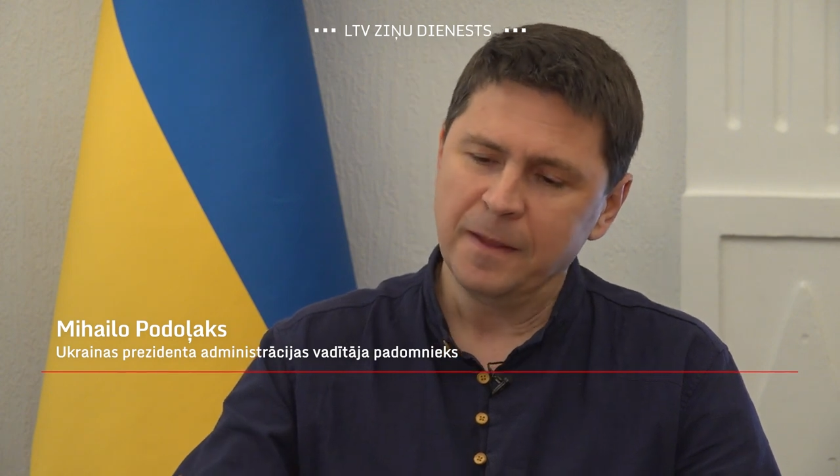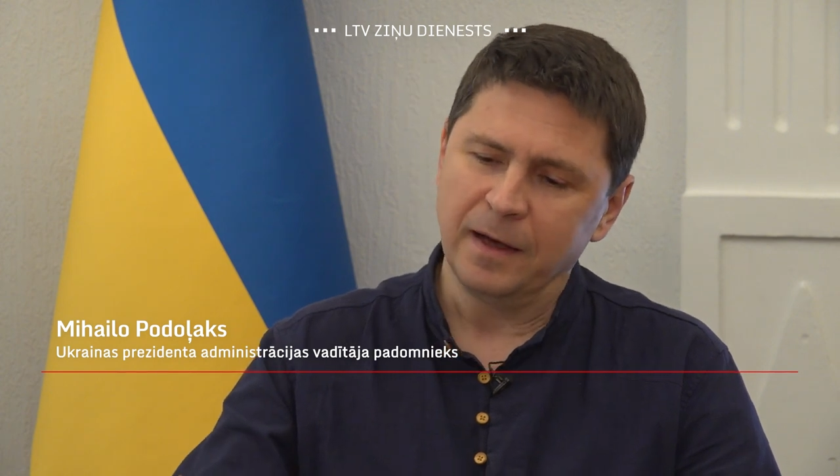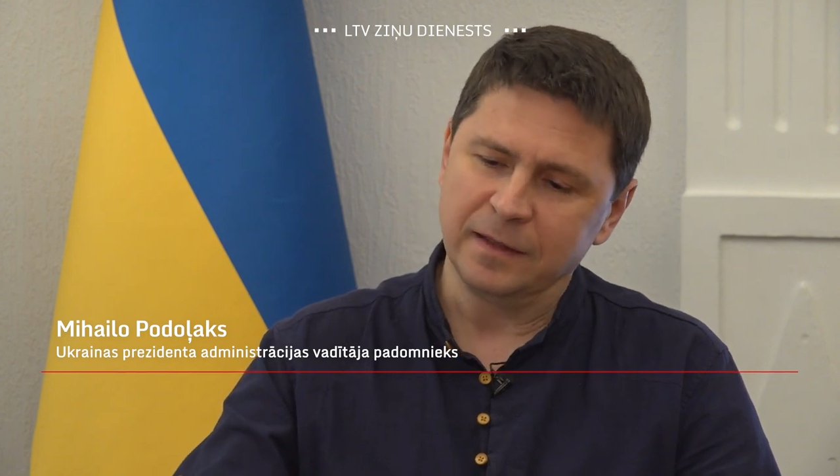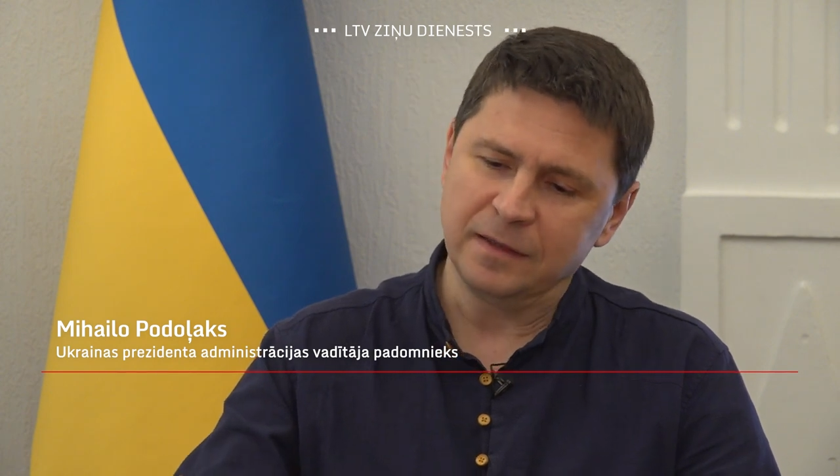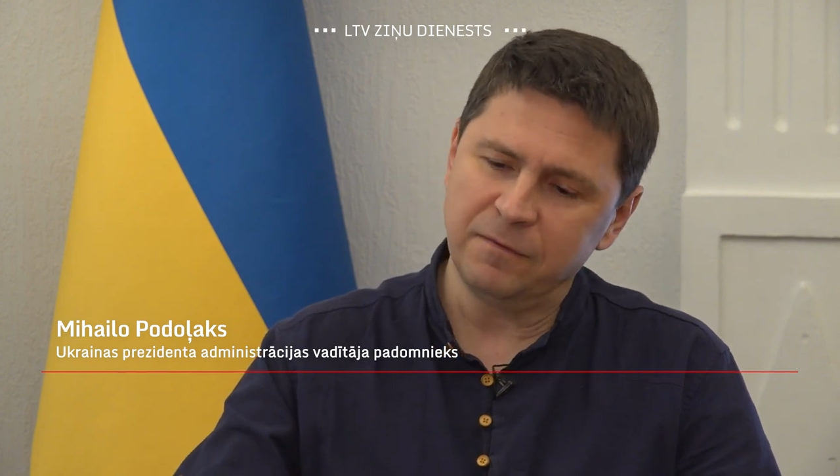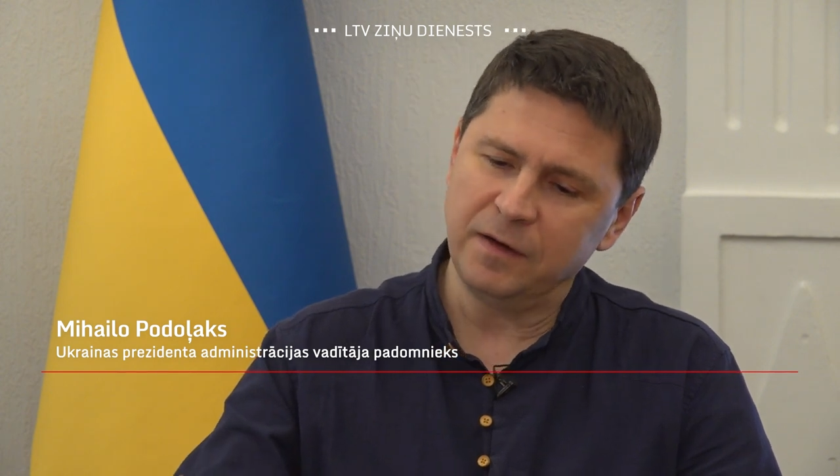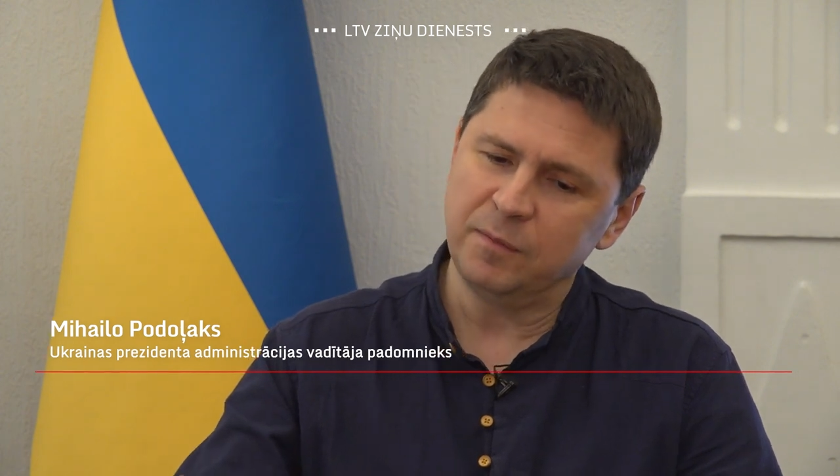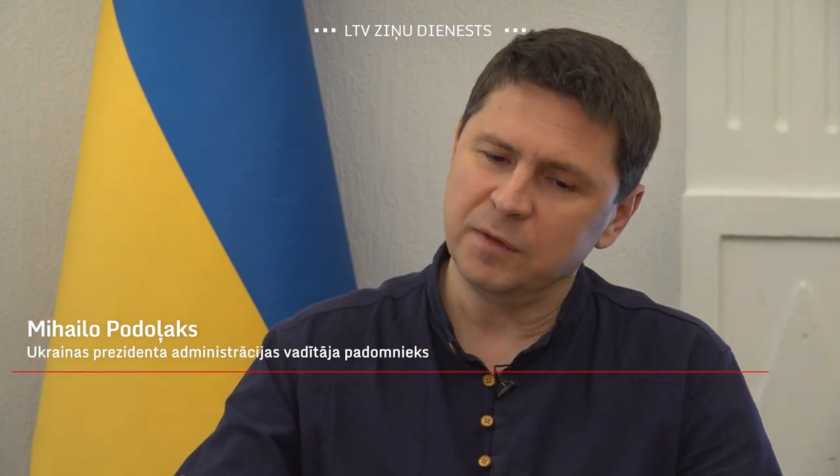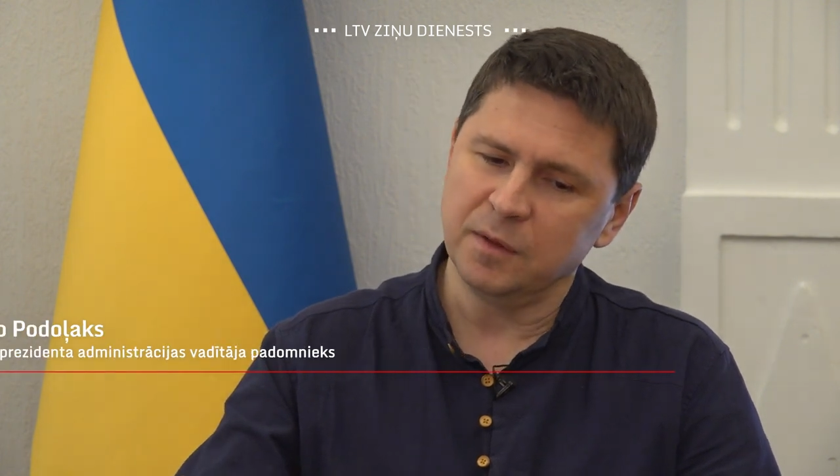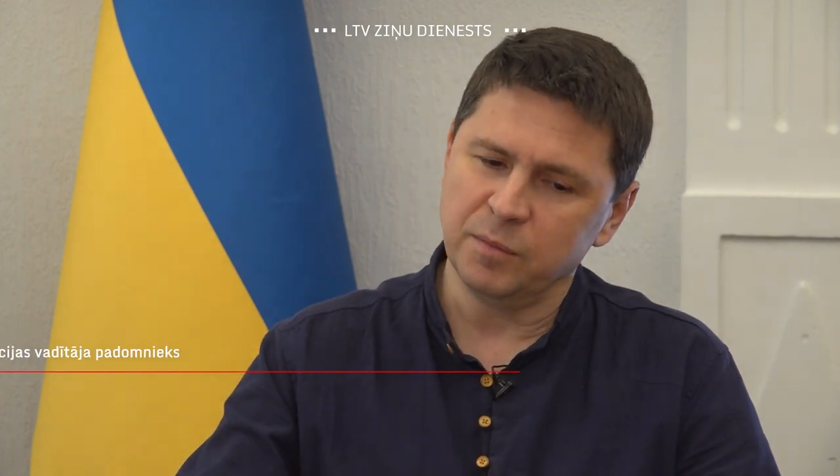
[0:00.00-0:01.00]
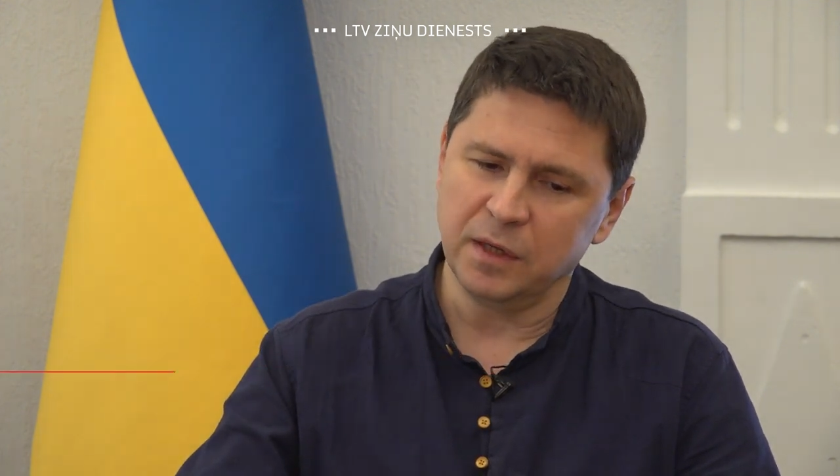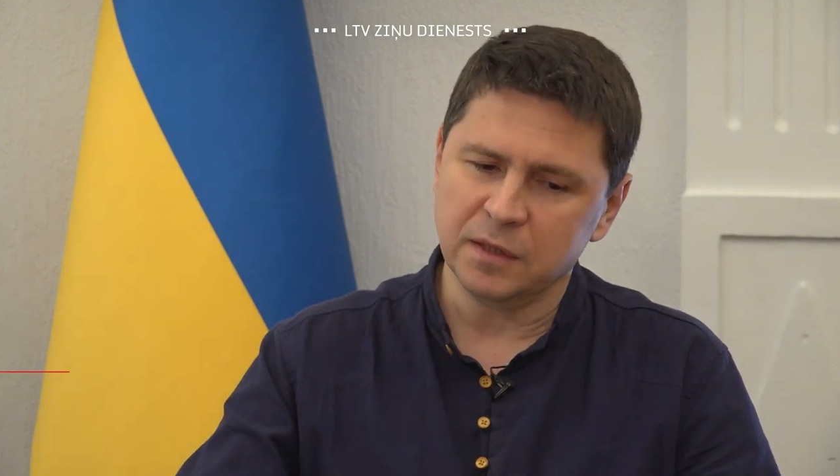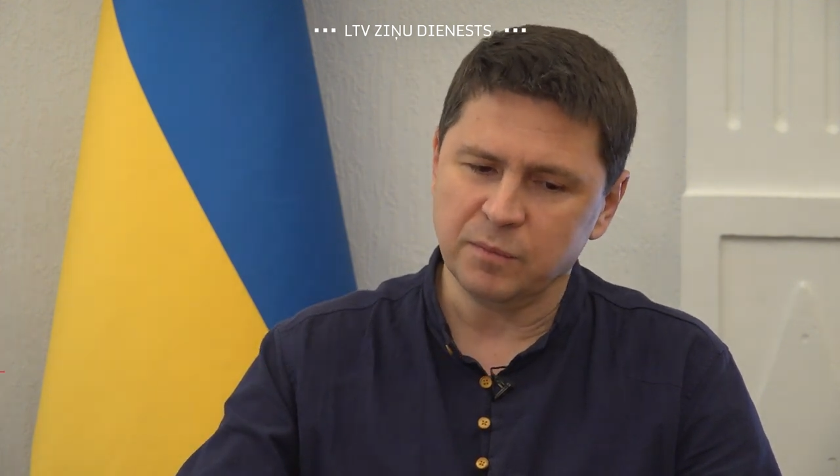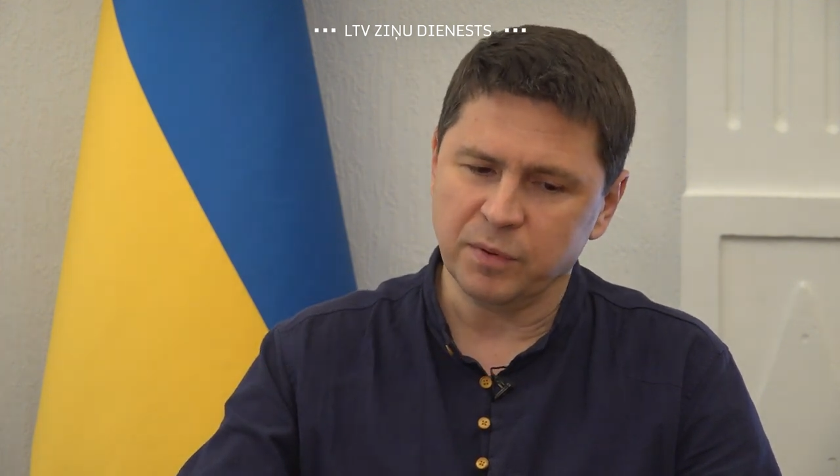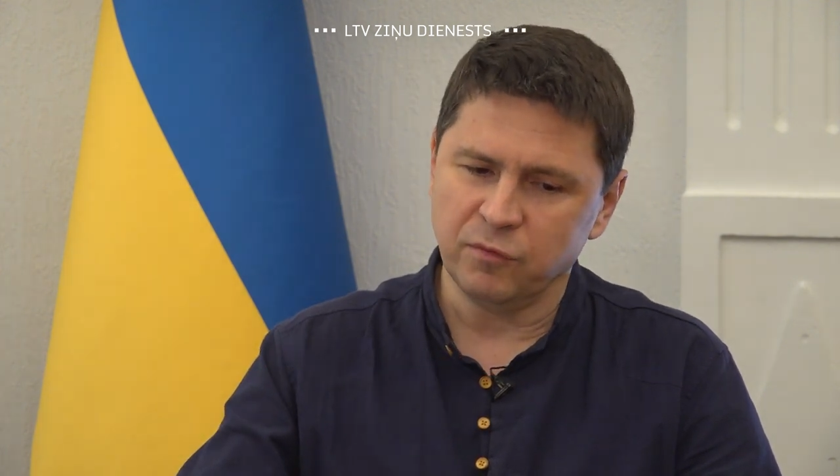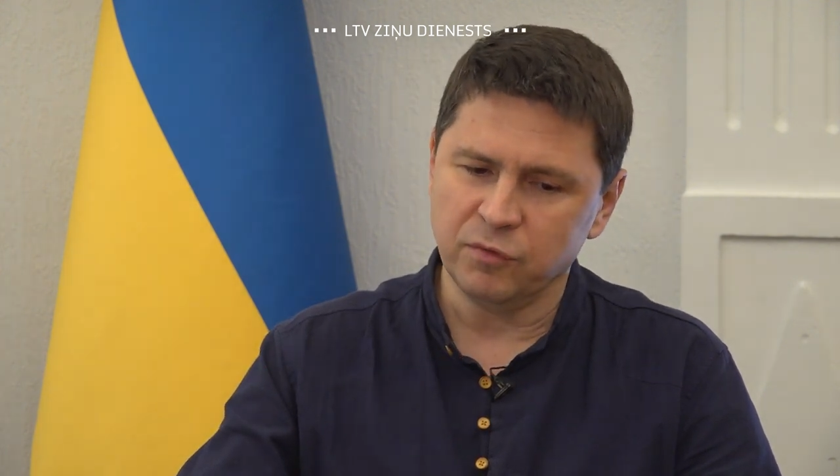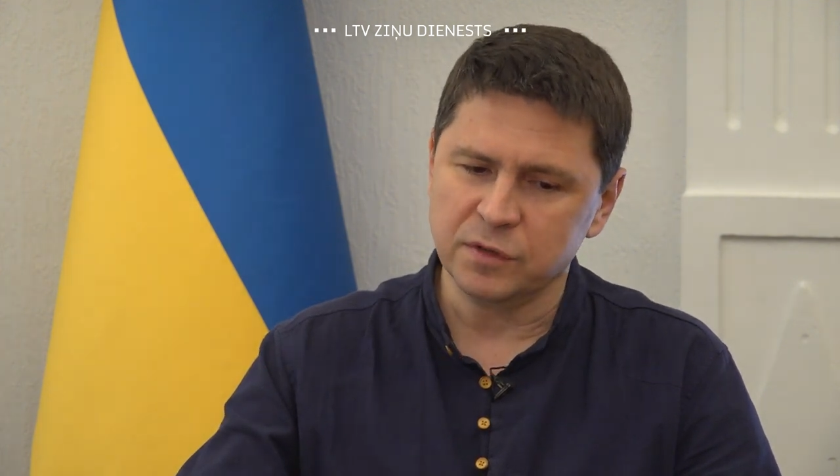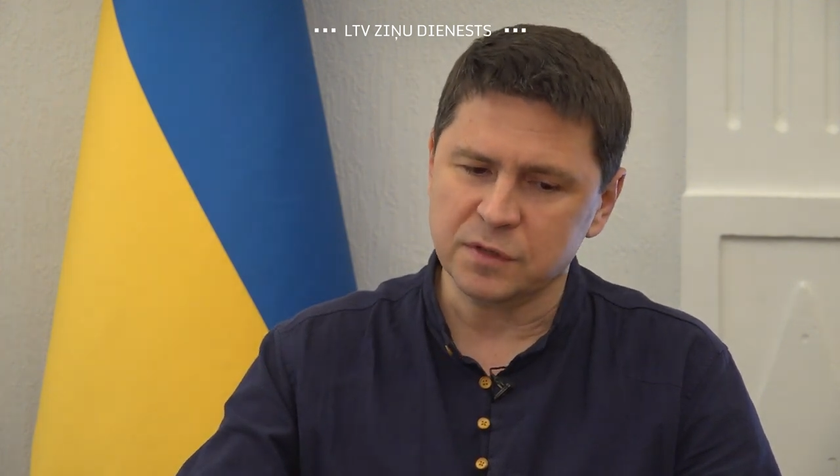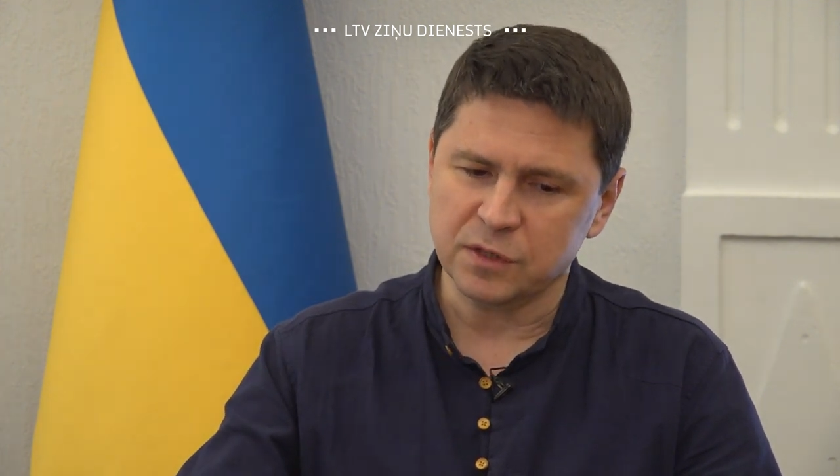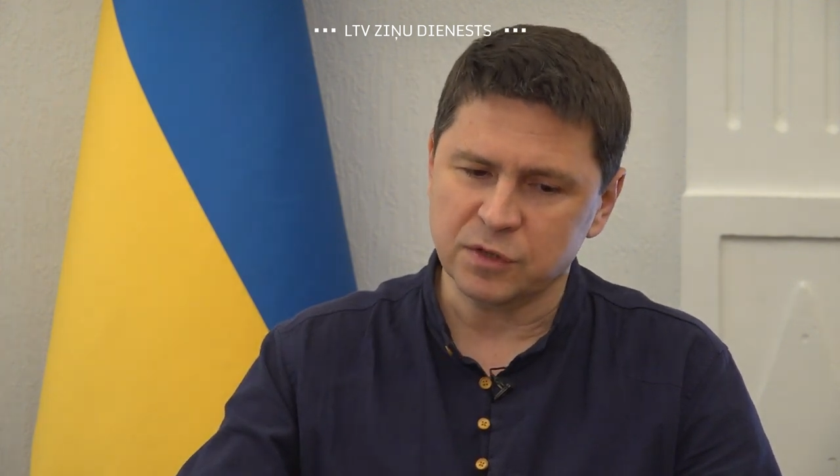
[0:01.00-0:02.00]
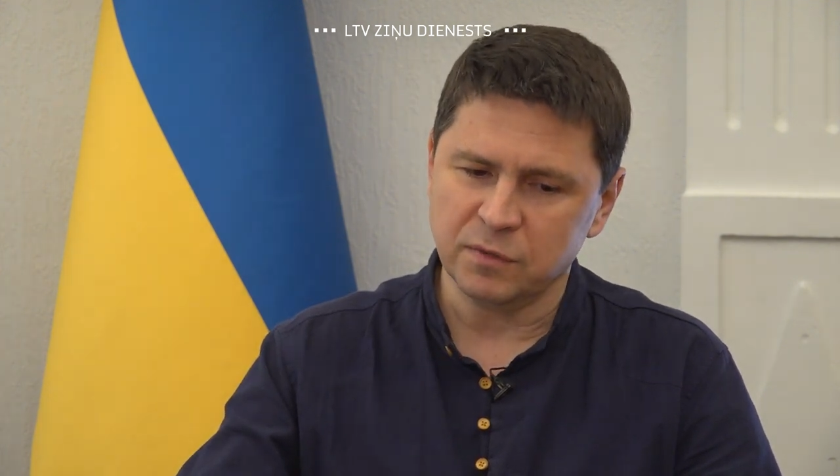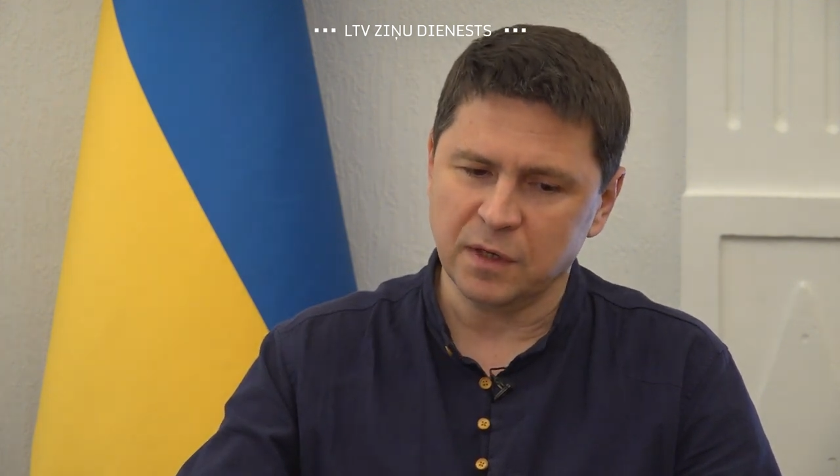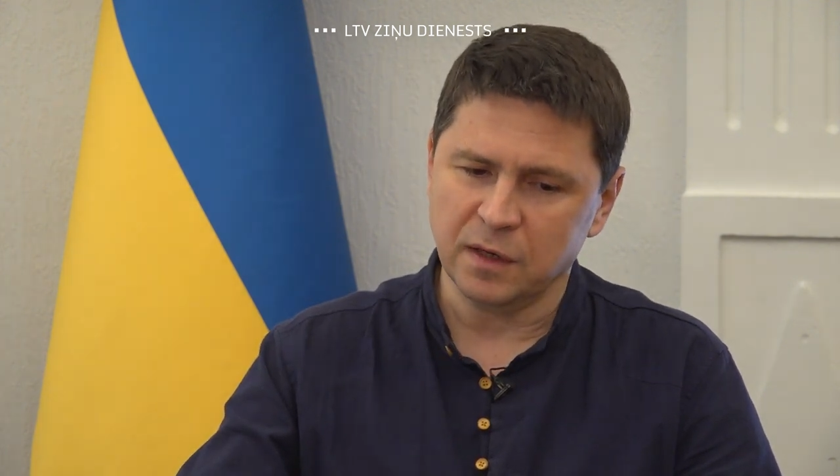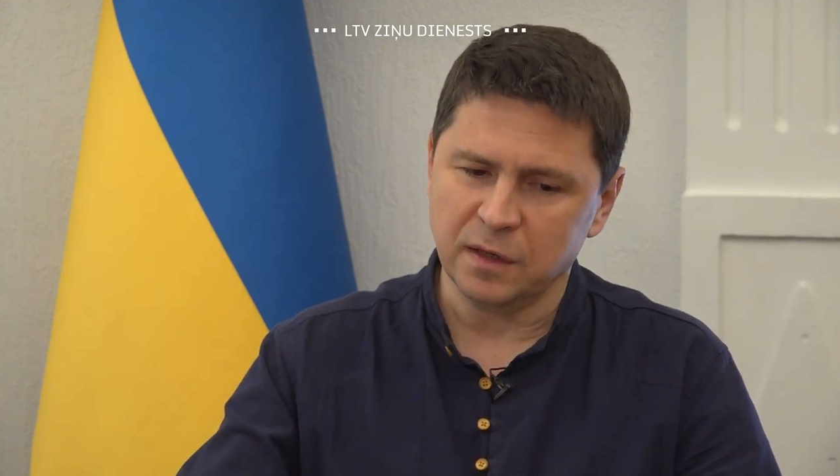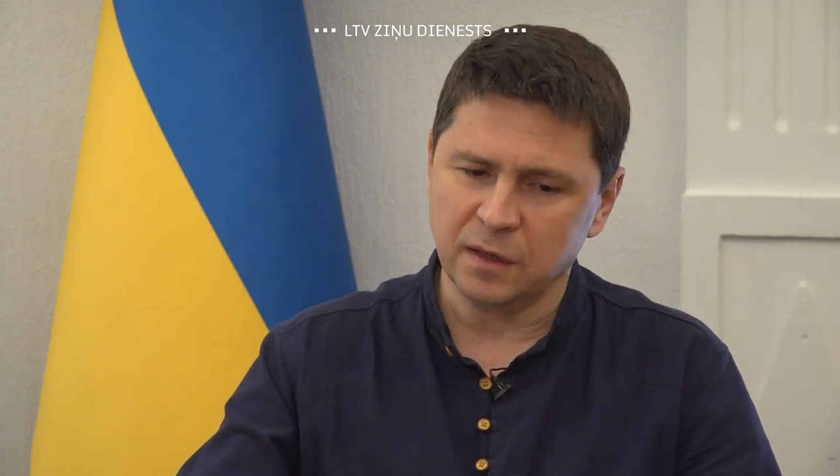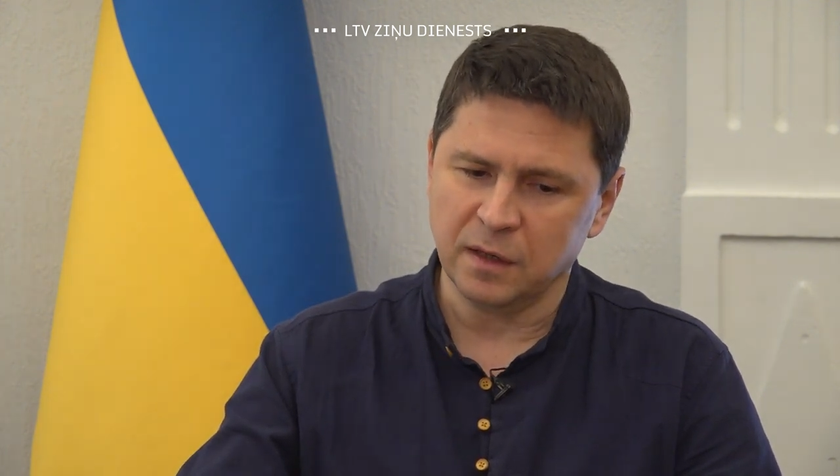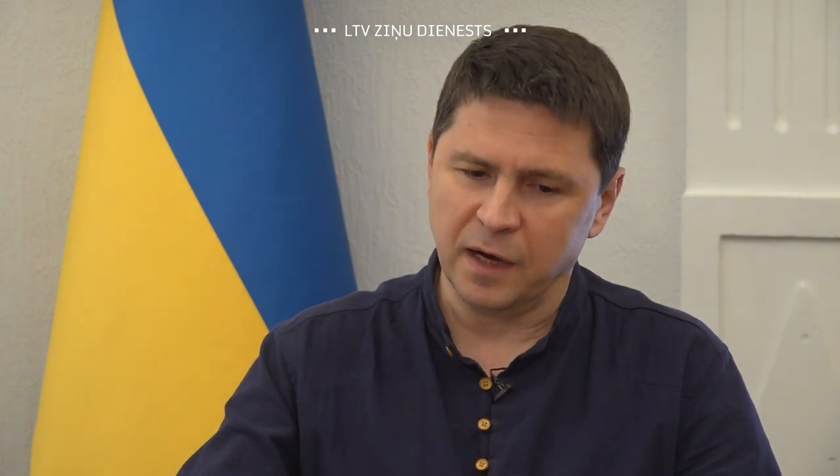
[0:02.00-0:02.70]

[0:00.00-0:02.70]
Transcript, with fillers: одновременно при этом проводит, скажем так, э,